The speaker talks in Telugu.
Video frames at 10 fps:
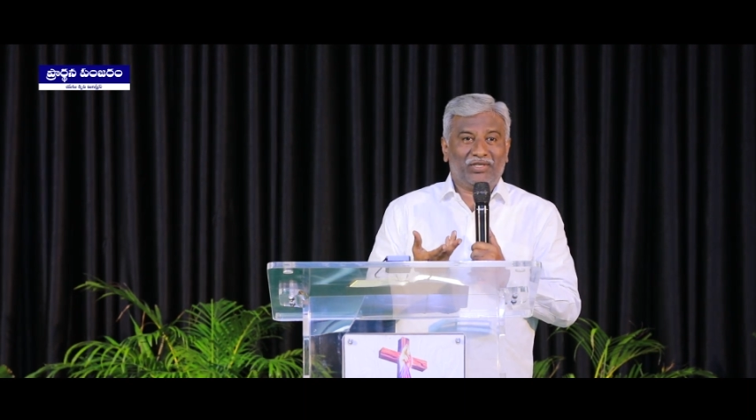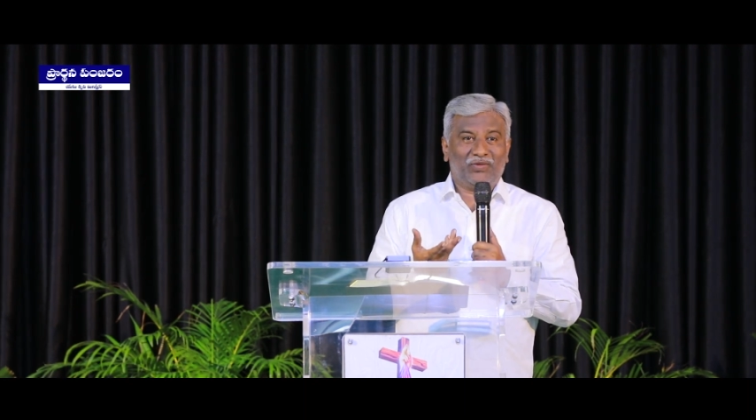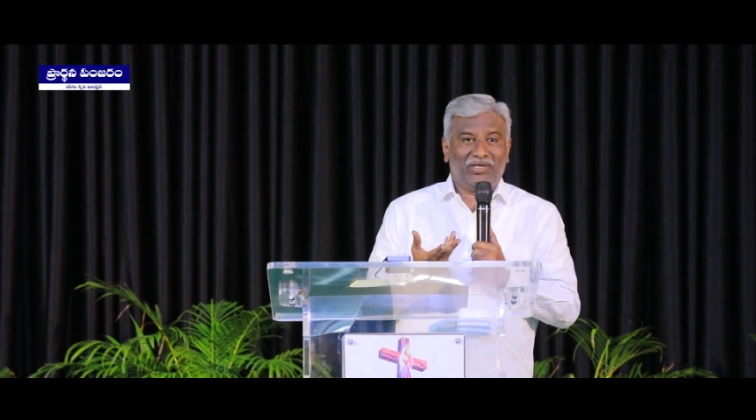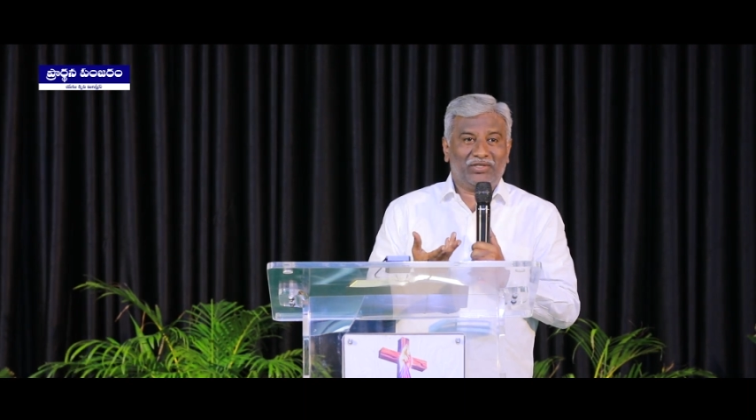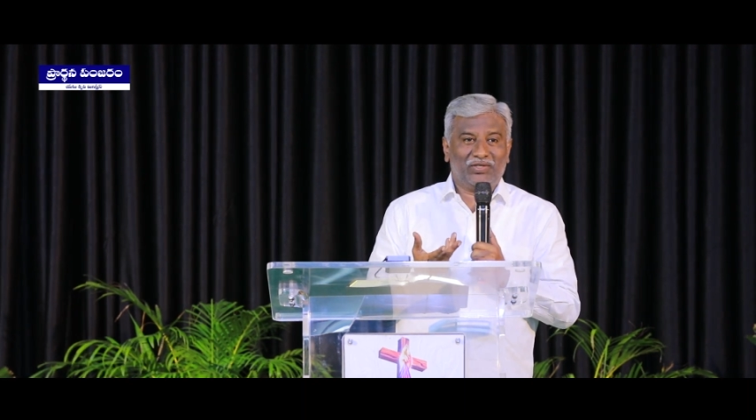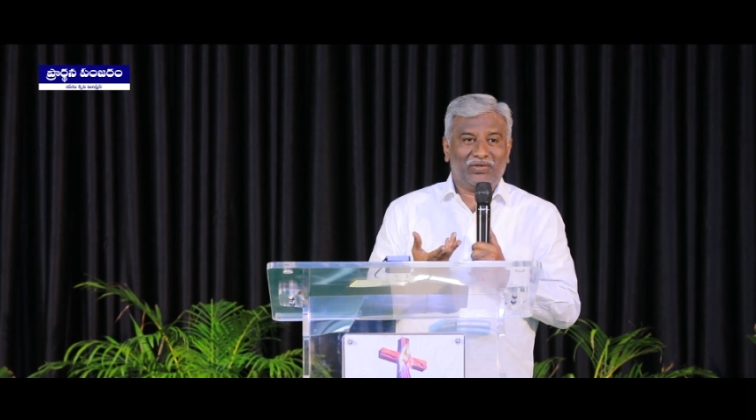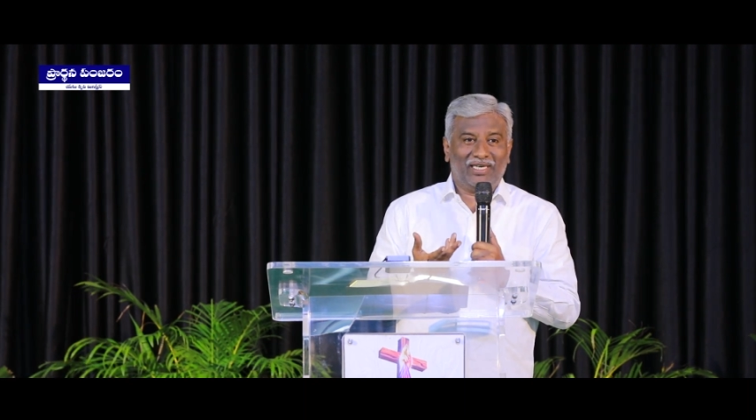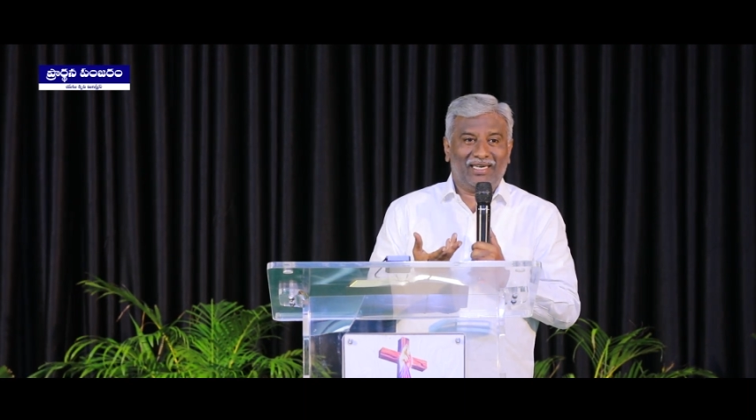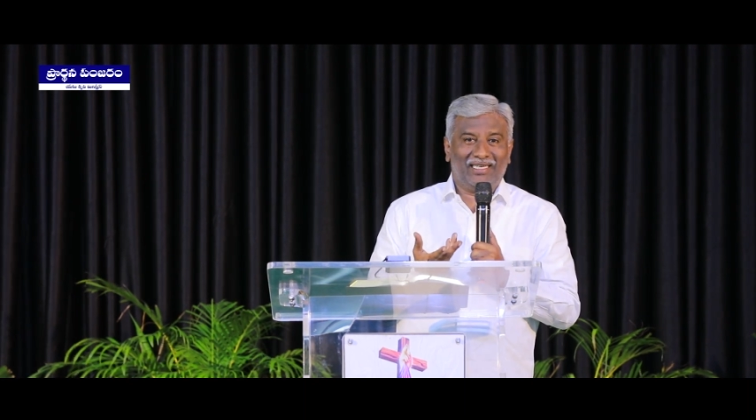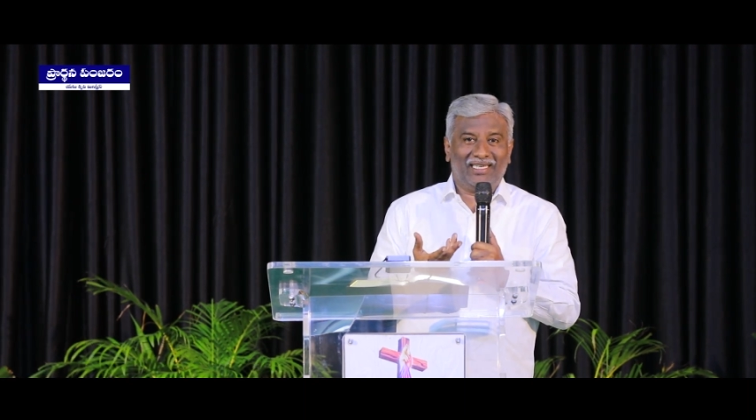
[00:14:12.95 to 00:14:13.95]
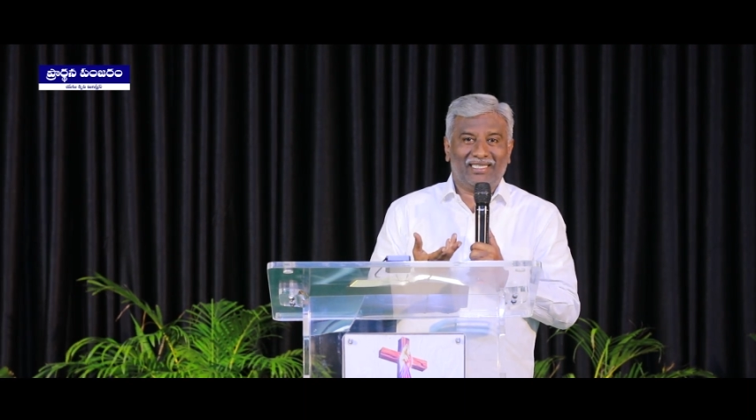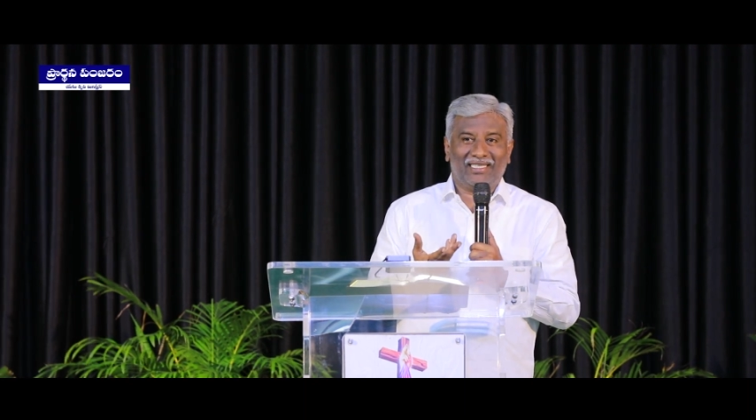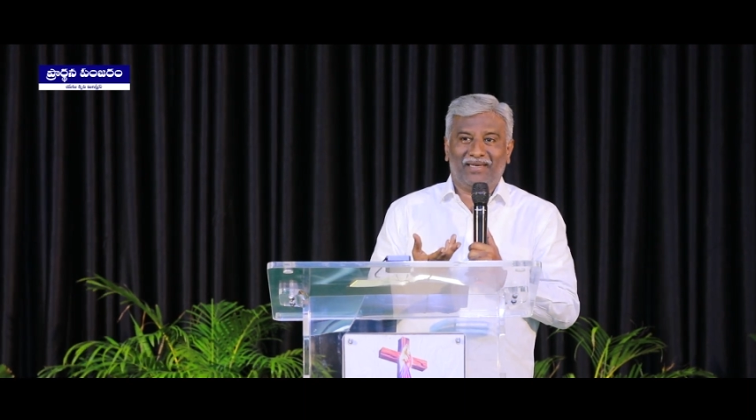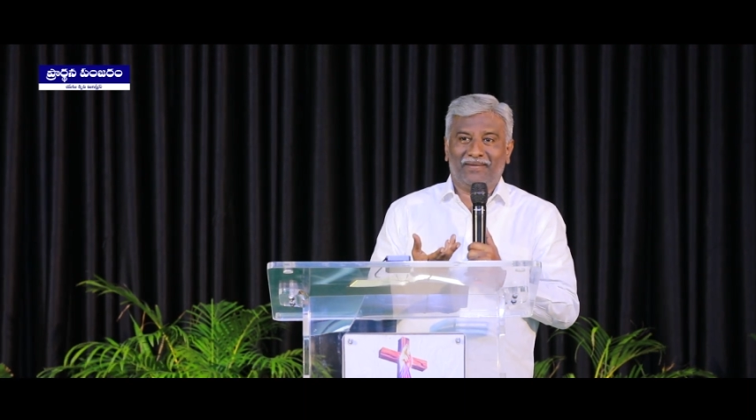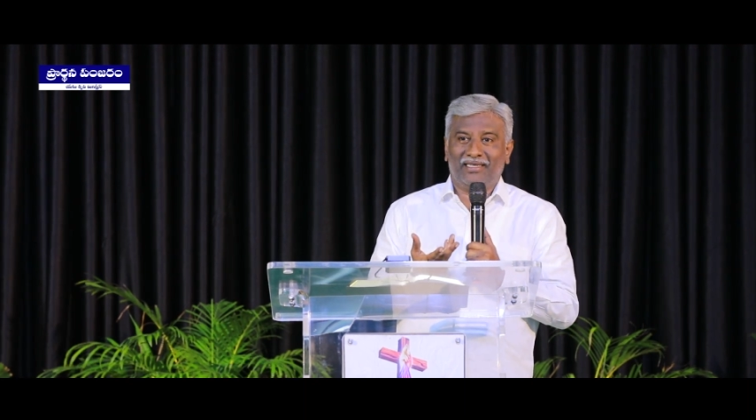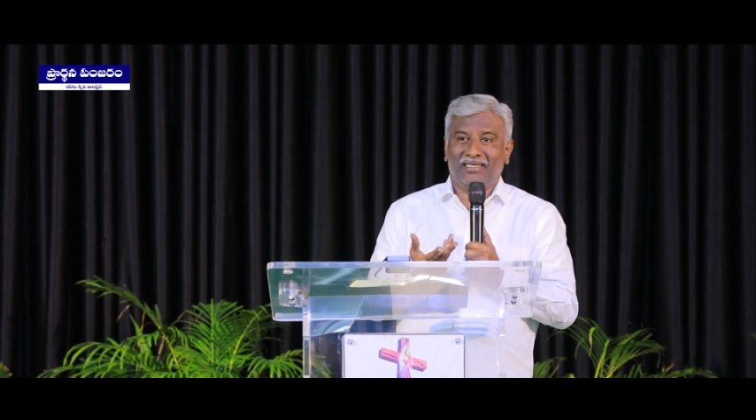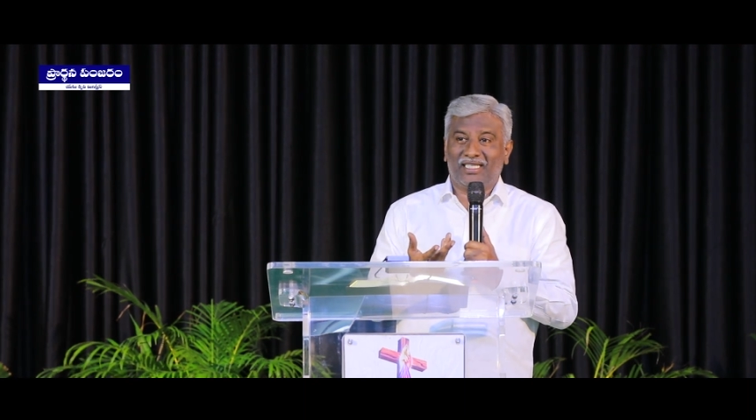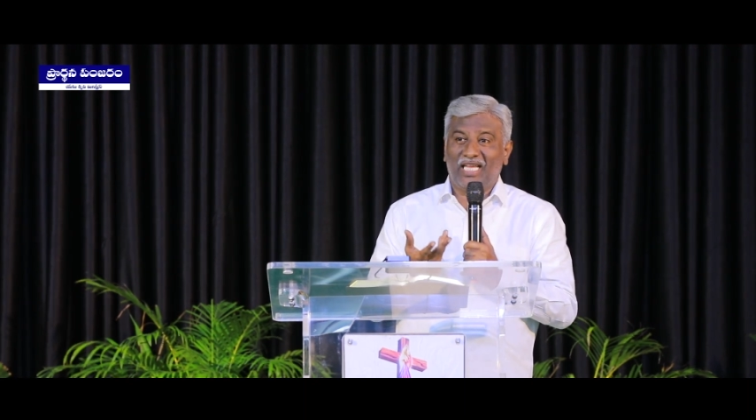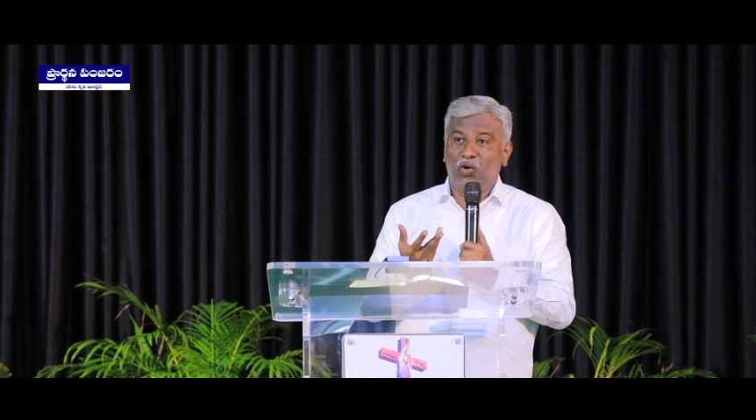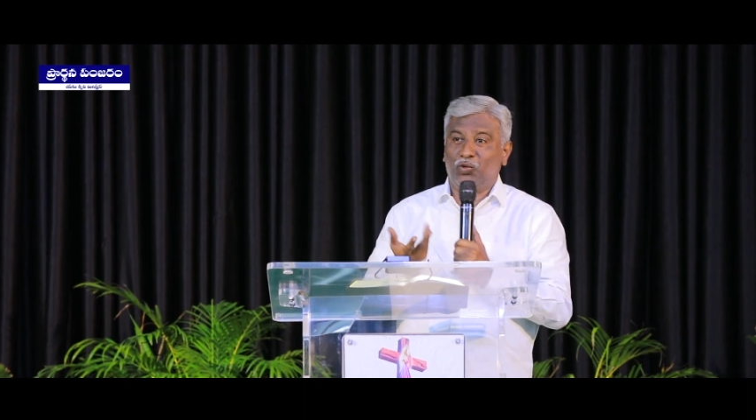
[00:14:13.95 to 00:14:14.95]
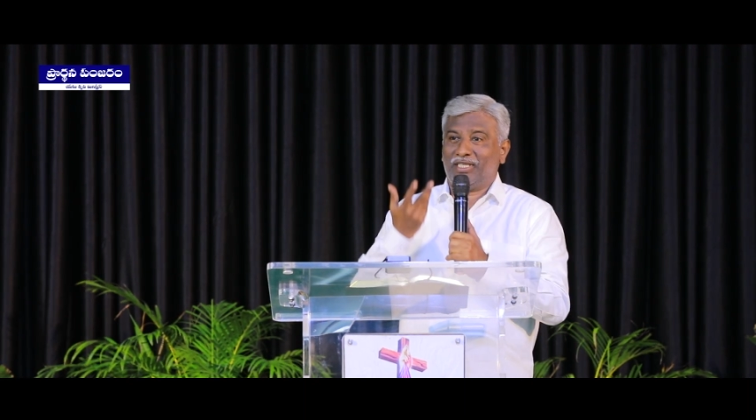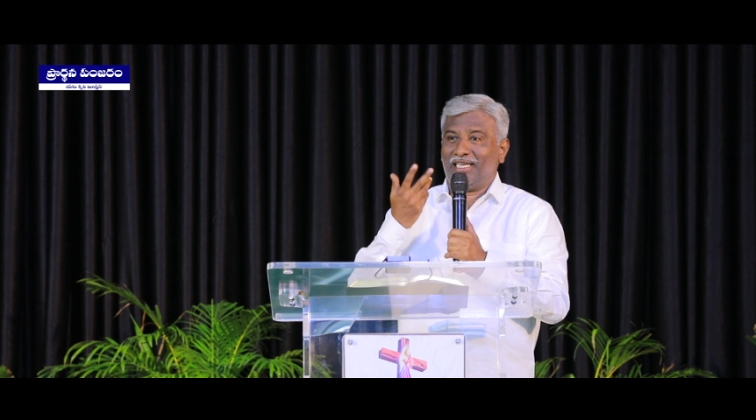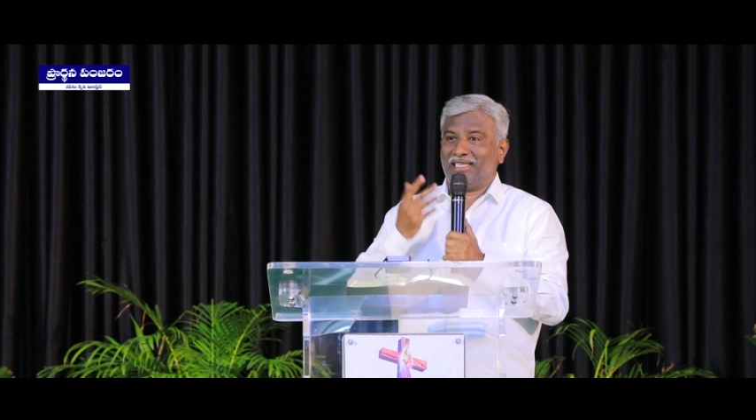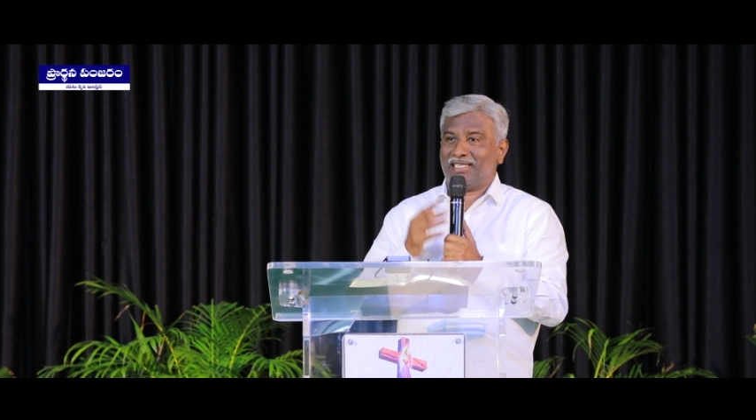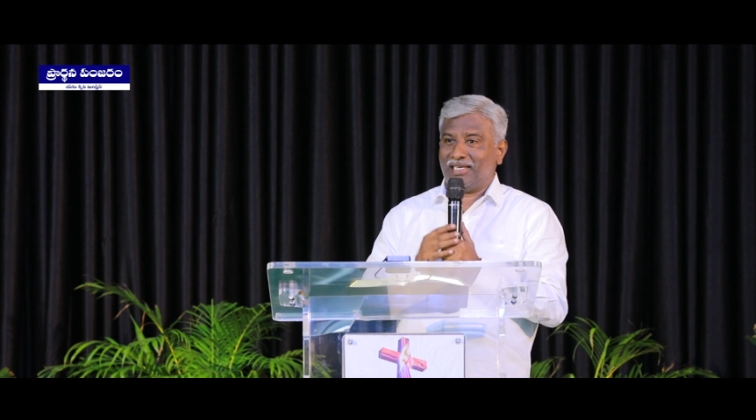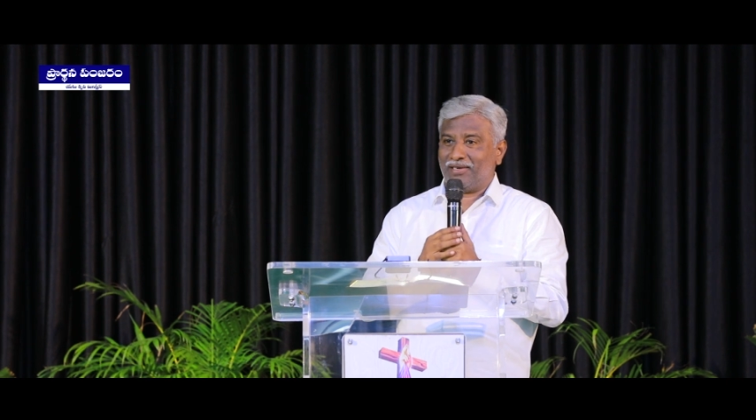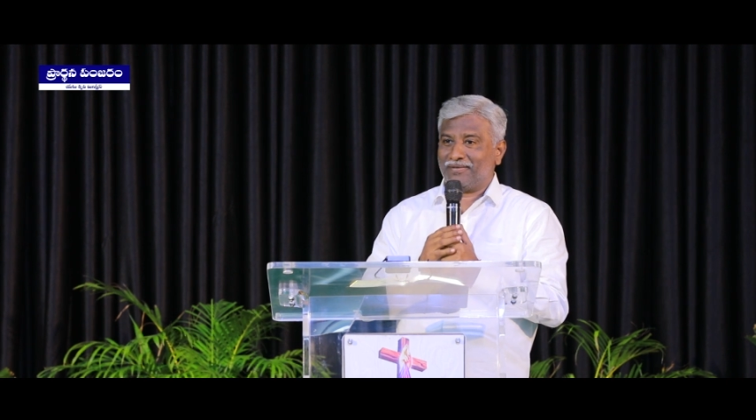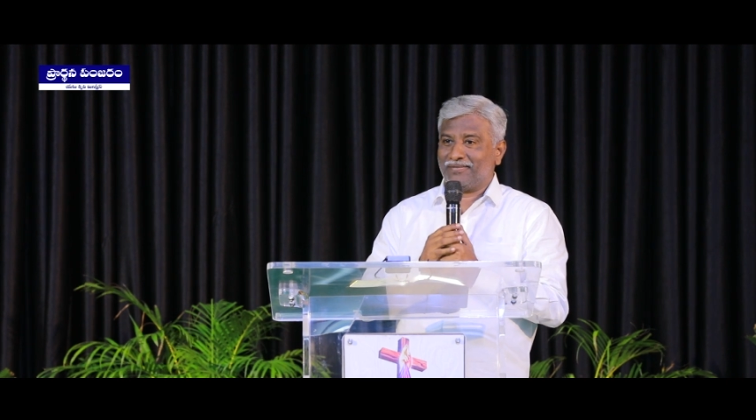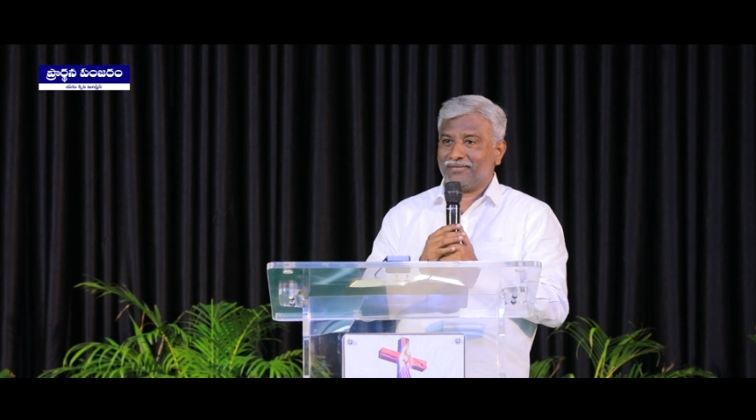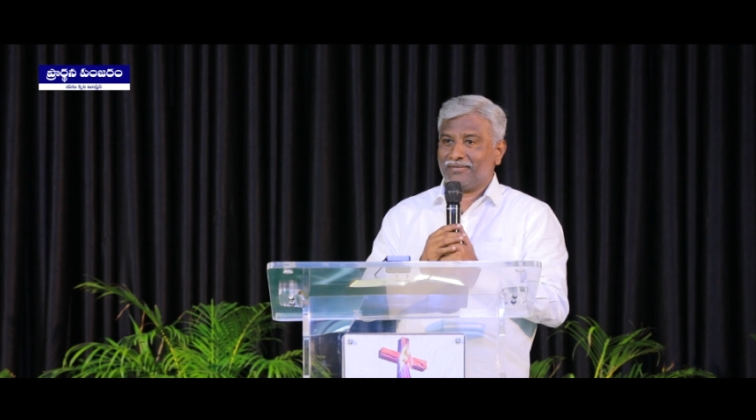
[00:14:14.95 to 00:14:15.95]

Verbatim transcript: విశ్వాసం చూడండి అందుకే చాలామంది సావుకు తెగిస్తారు